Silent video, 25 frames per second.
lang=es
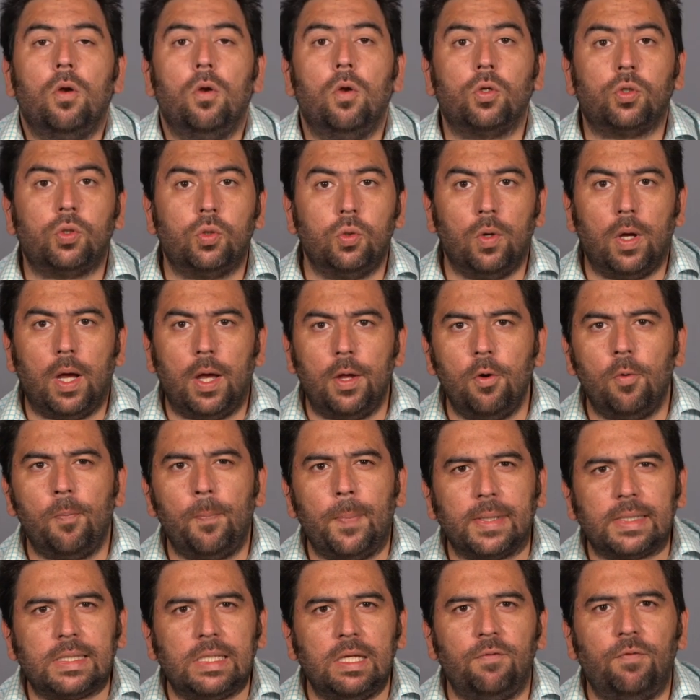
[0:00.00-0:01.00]
Los ciudadanos
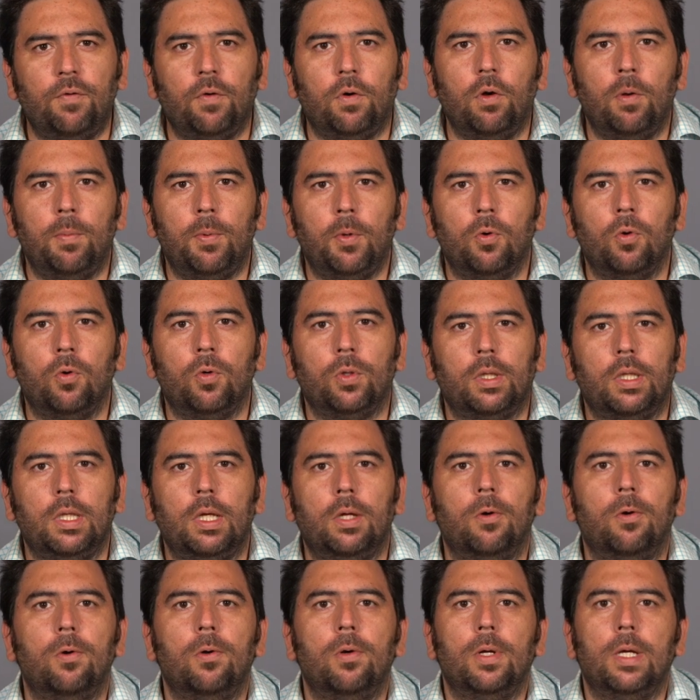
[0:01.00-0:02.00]
pacíficos y
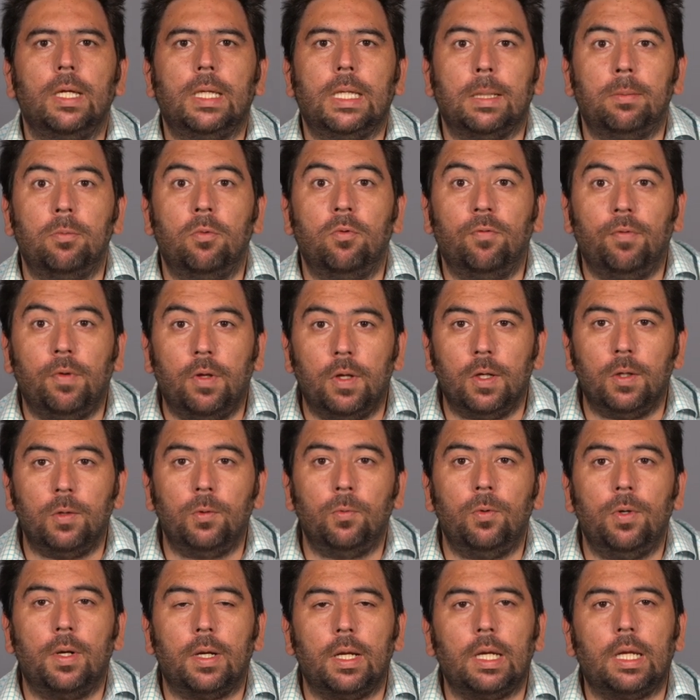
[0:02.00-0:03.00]
productivos estamos
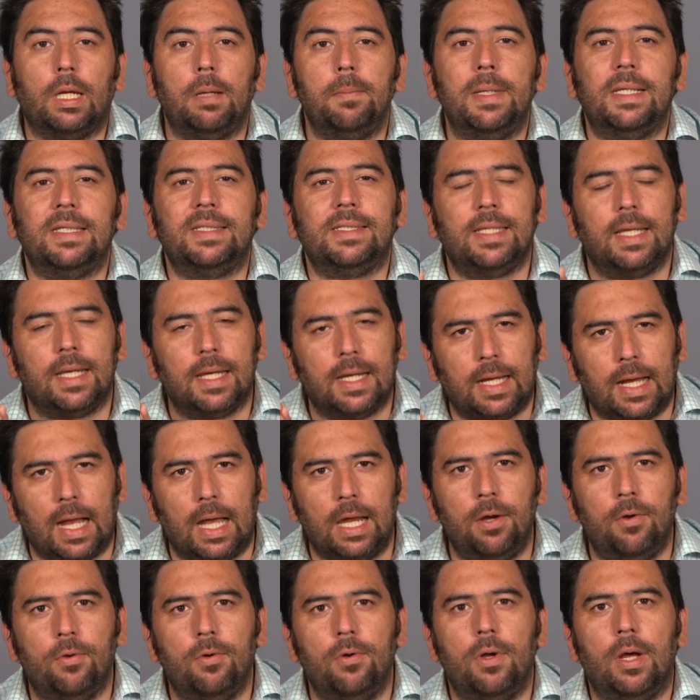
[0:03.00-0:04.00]
viviendo un régimen
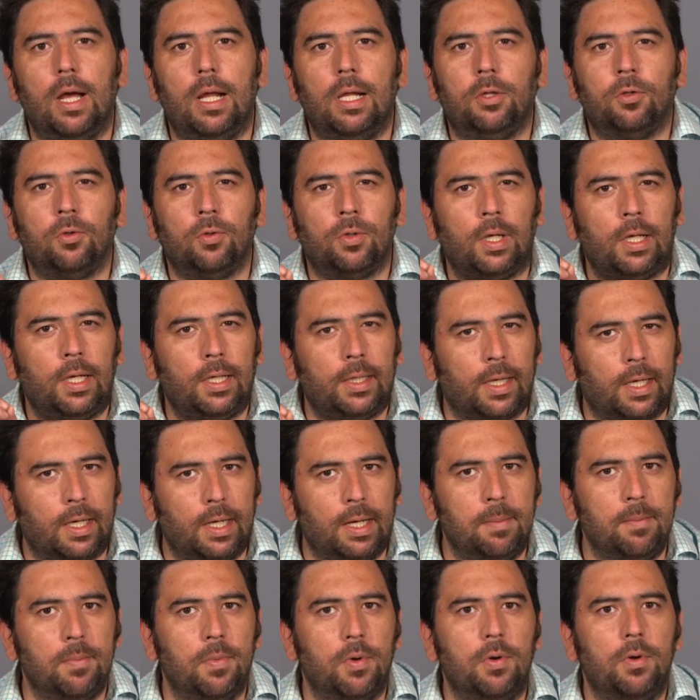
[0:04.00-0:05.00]
cercano al
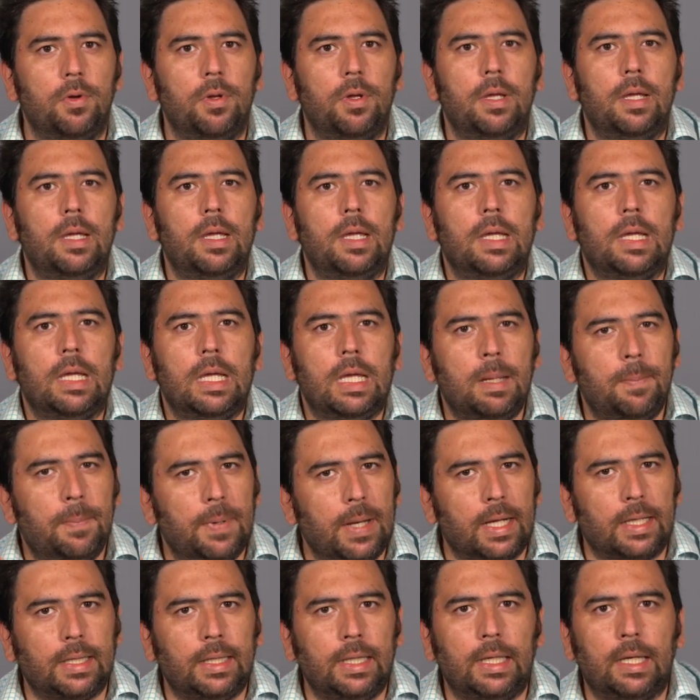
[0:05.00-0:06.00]
totalitarismo y
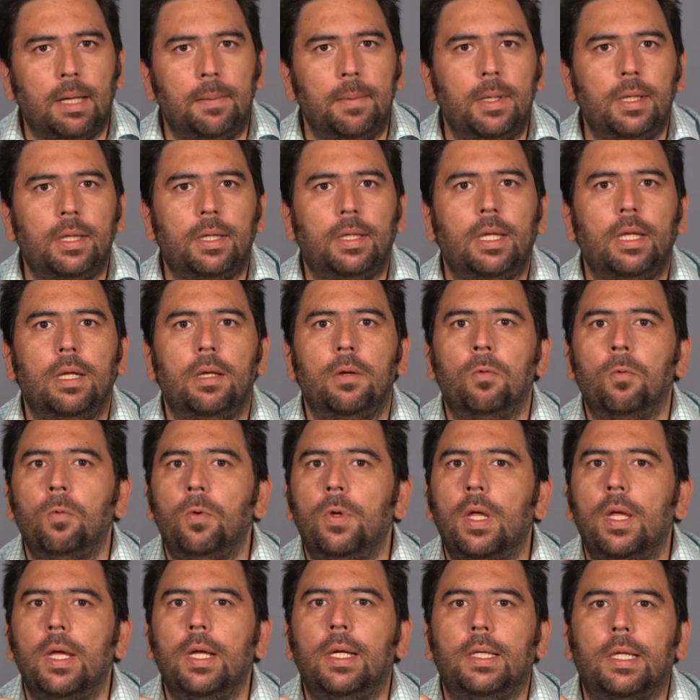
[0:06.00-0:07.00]
prácticamente
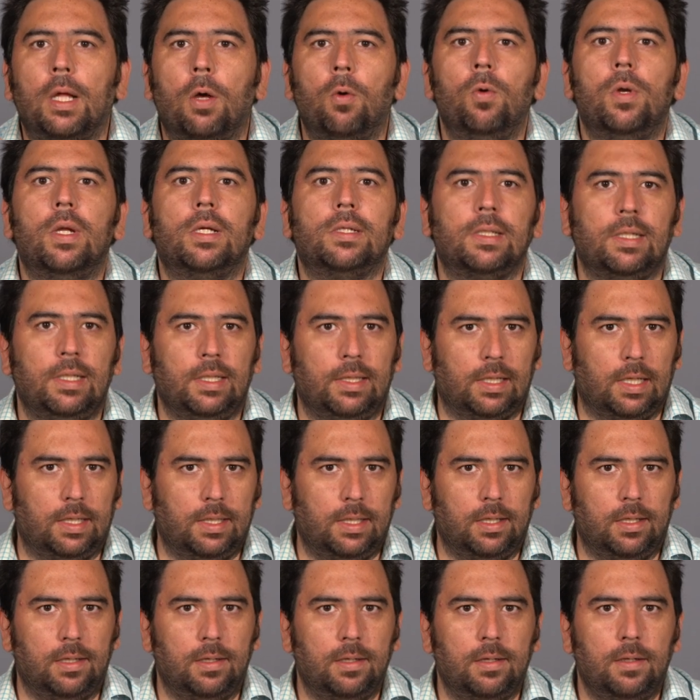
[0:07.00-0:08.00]
una dictadura
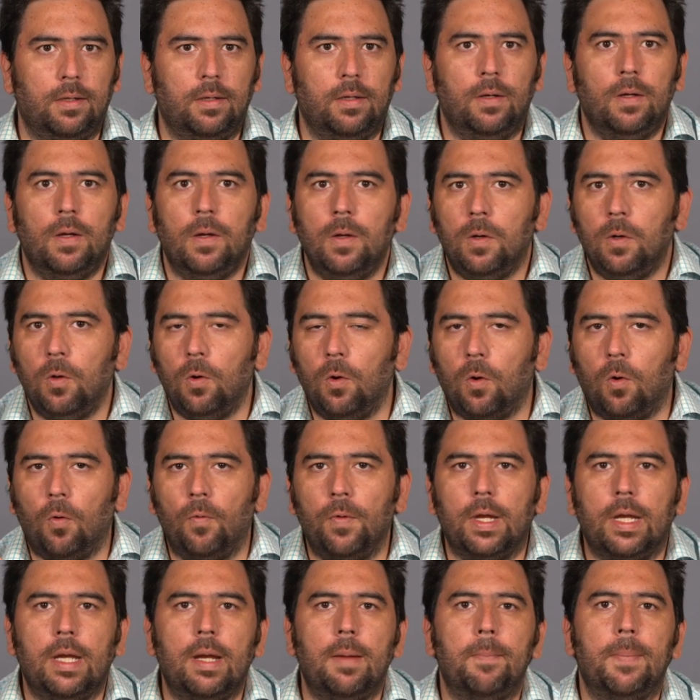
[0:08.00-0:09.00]
sanitaria. Nos
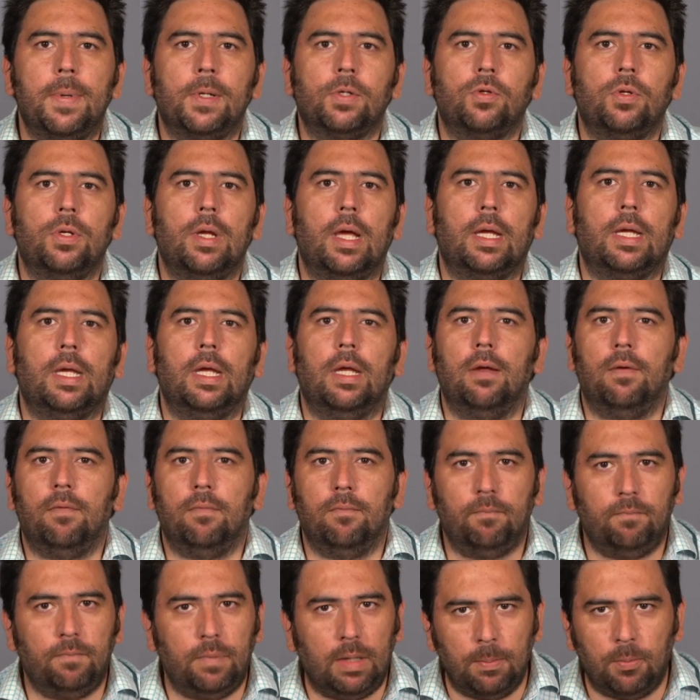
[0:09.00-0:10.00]
gobiernan personajes
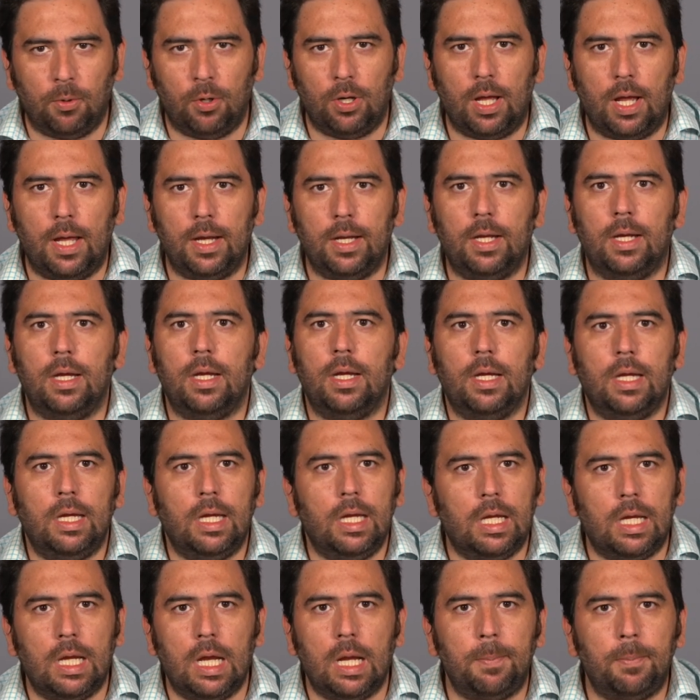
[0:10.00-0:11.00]
bipolares,
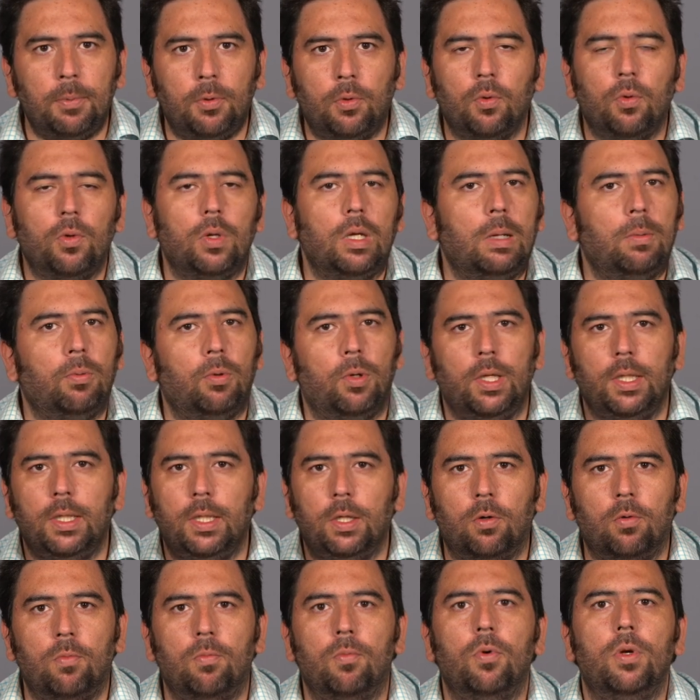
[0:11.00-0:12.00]
ineptos y
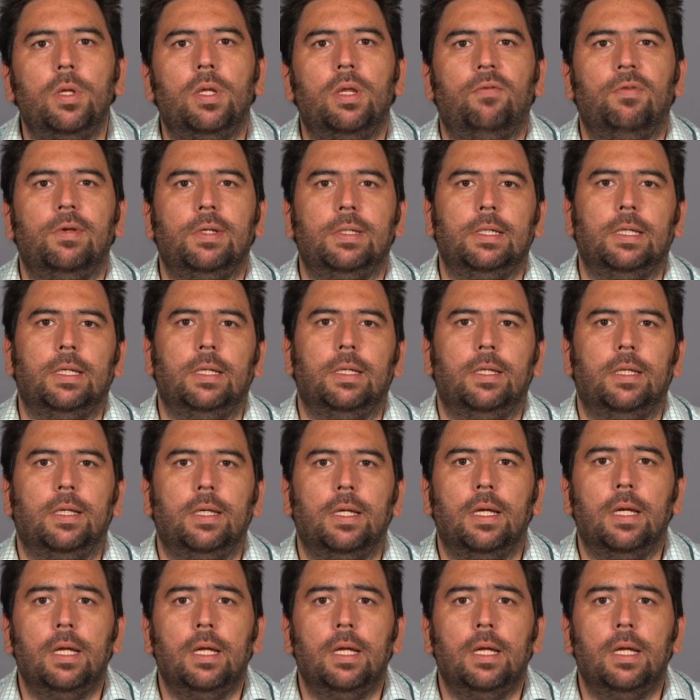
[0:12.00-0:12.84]
políticos muy deficientes.